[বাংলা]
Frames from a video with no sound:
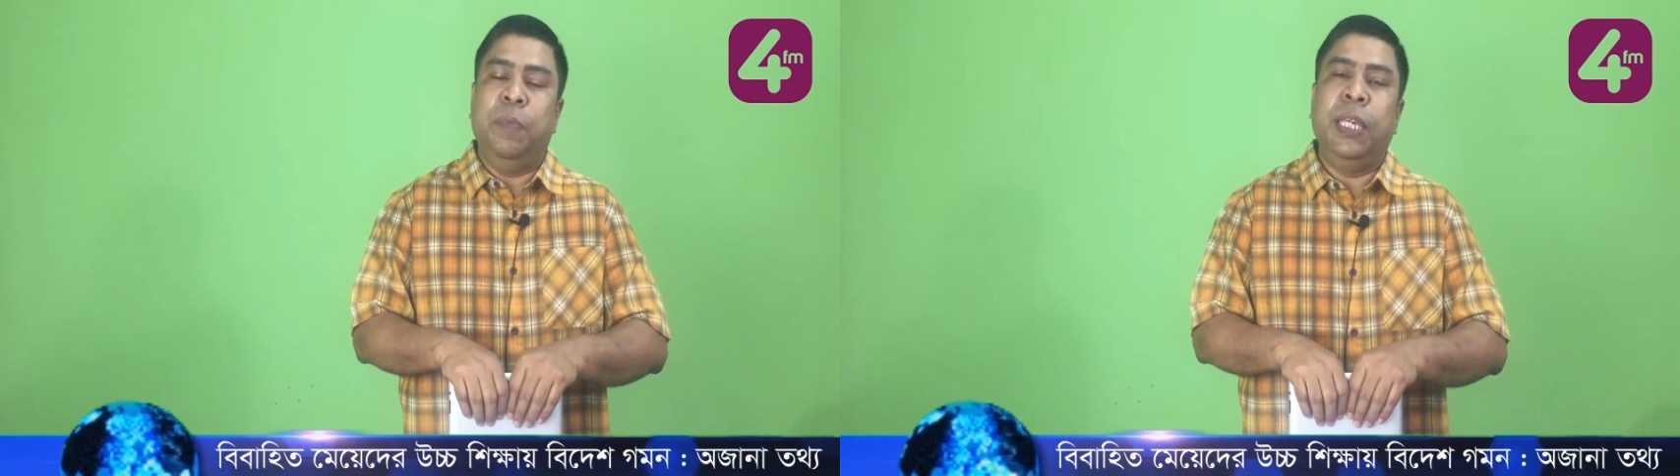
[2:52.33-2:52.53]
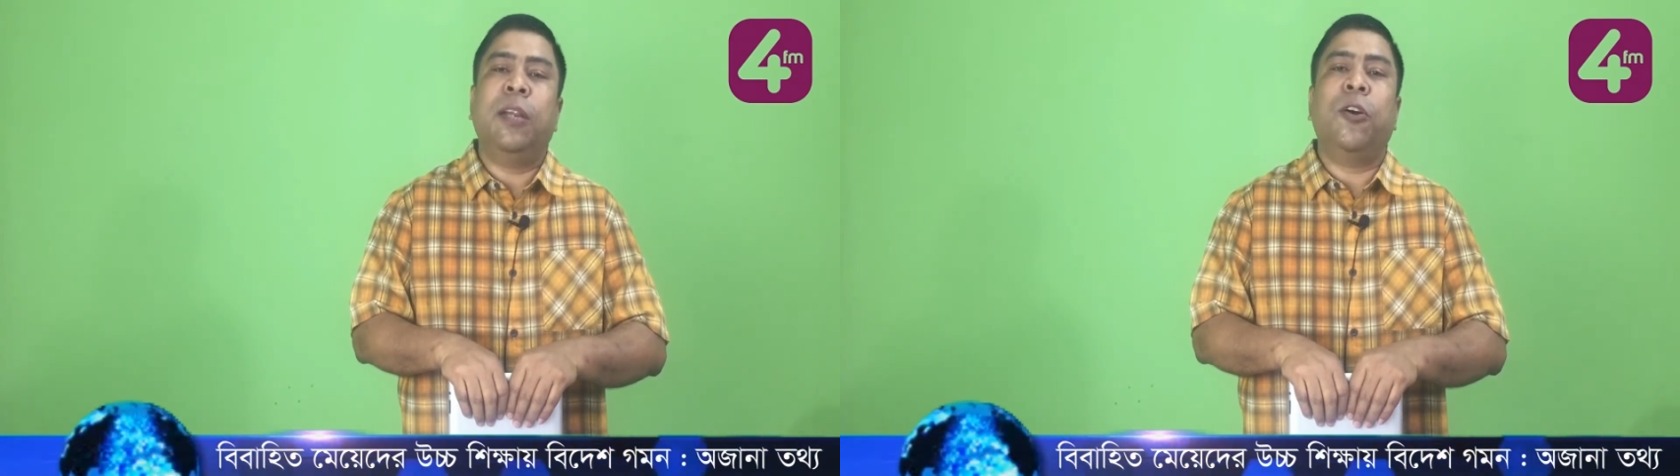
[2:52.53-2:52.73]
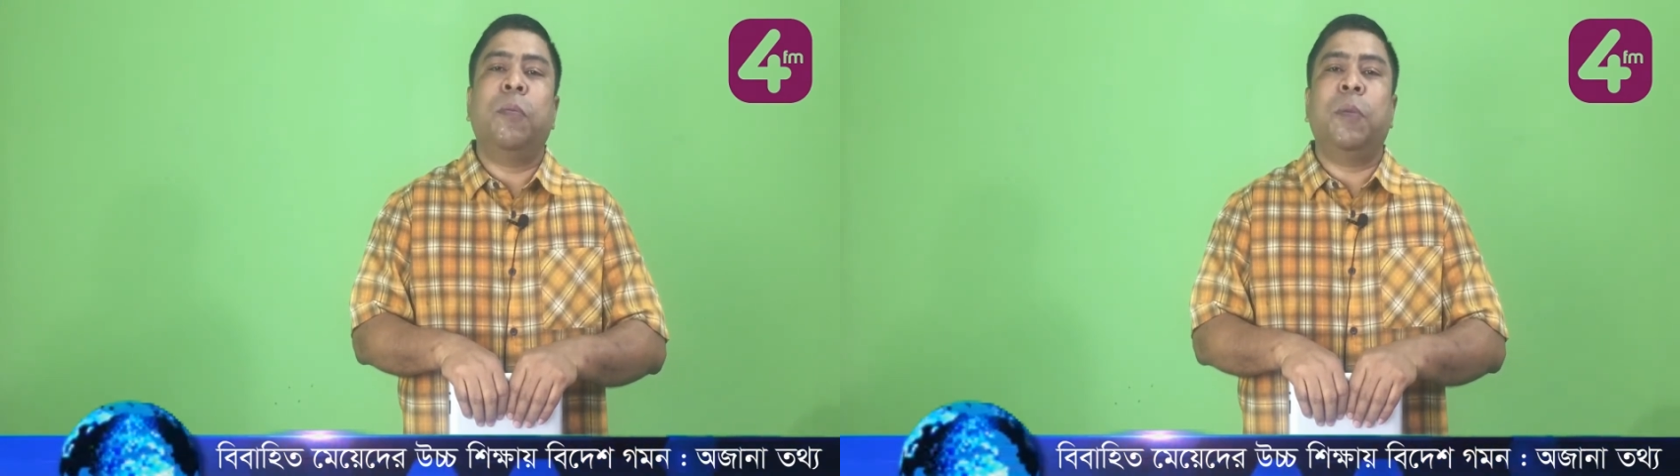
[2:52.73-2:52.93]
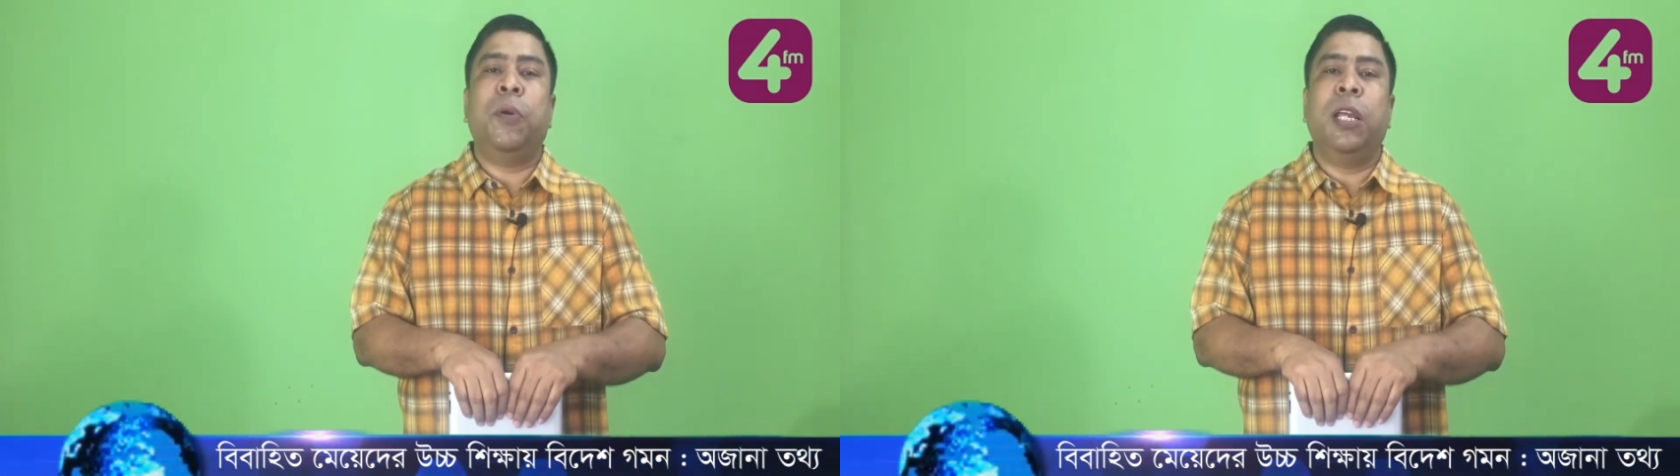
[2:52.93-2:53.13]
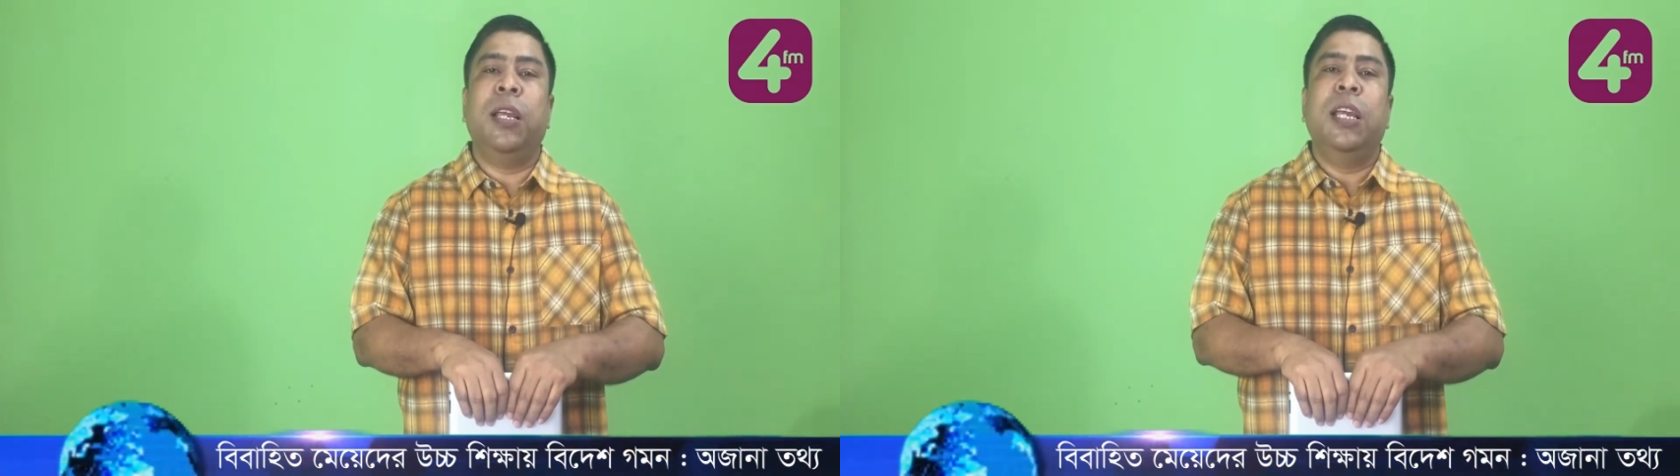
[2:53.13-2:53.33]
বিয়ে করবার
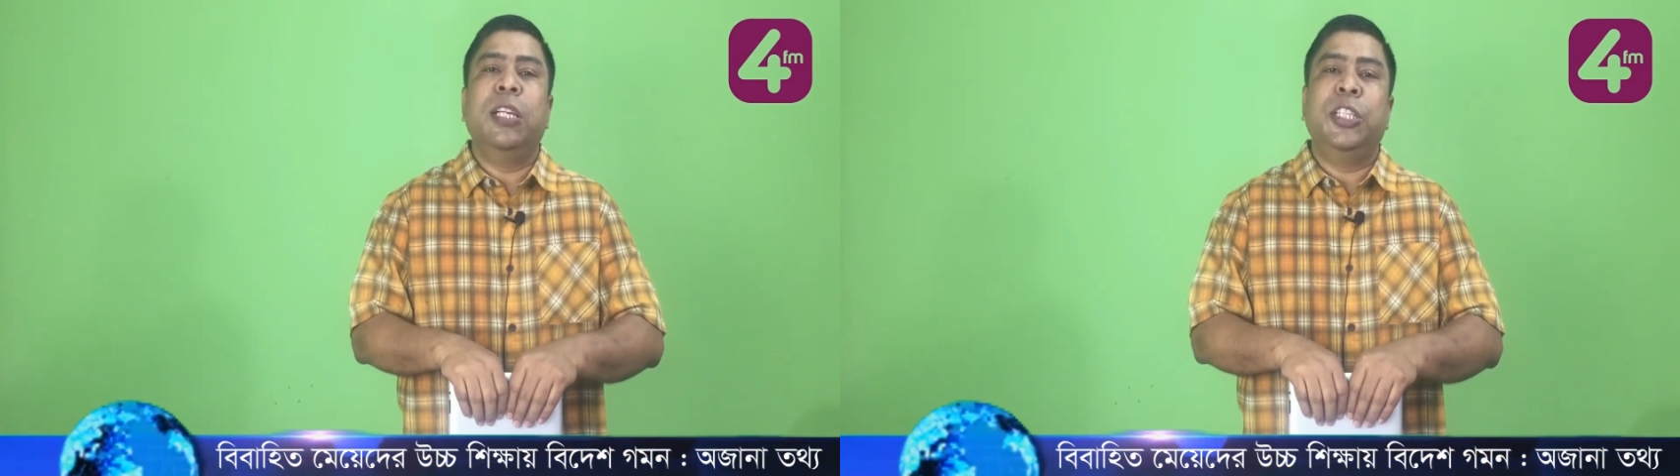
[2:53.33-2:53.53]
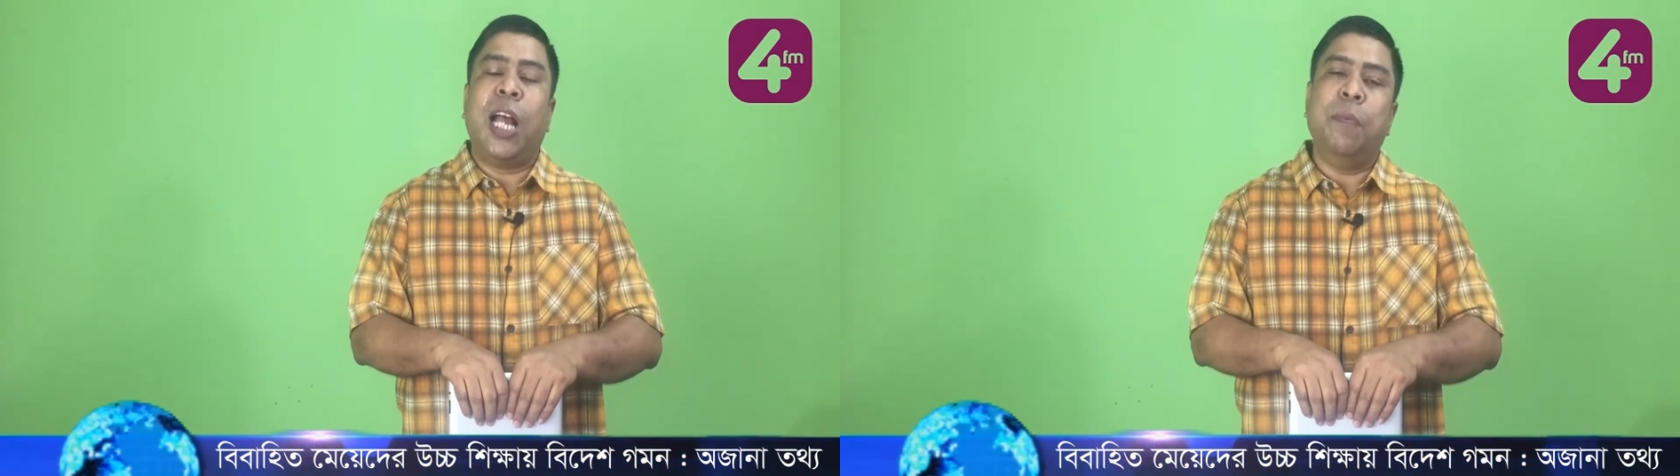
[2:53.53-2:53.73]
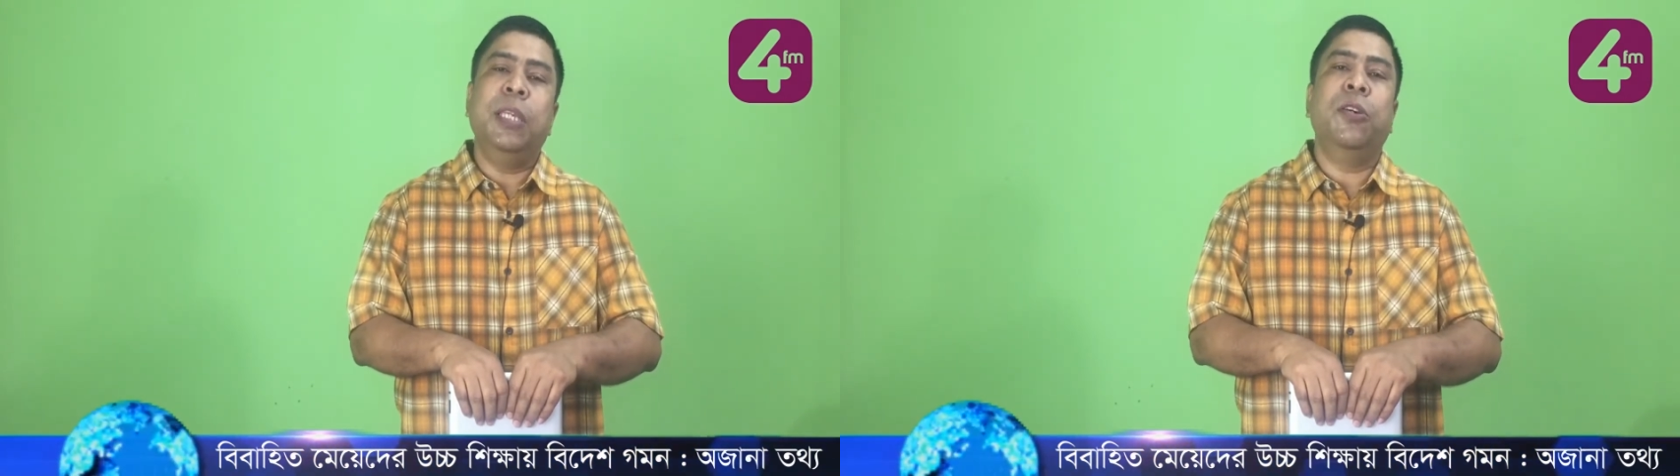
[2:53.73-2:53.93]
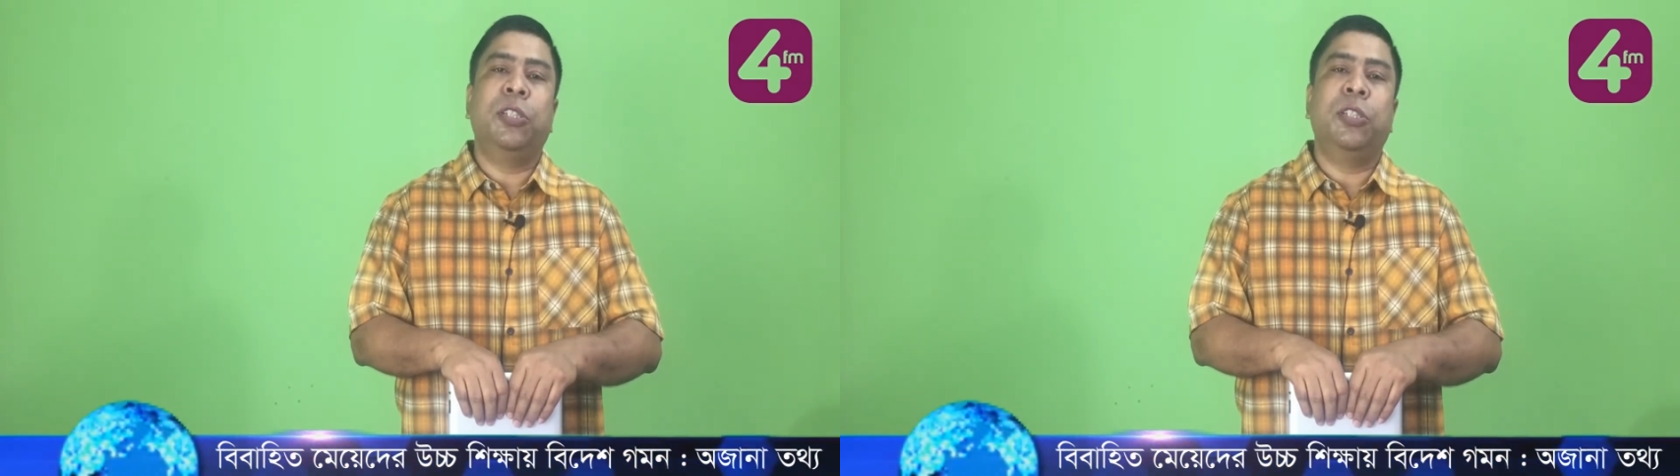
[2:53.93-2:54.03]
পরে স্বামী